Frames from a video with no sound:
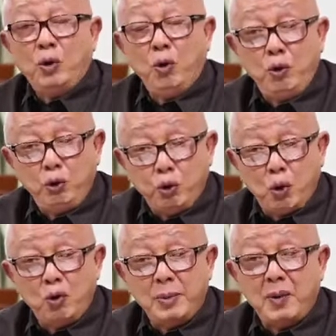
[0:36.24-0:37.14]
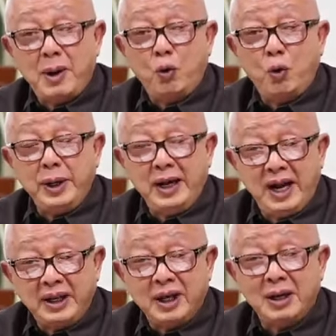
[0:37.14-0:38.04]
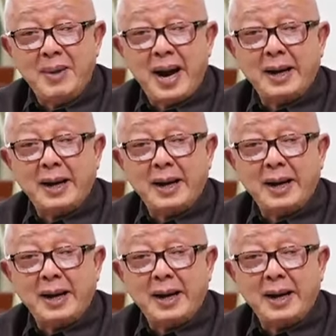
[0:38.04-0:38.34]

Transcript: คุณรู้ตัวคุณไหมว่าคุณนี่เลอะเทอะมา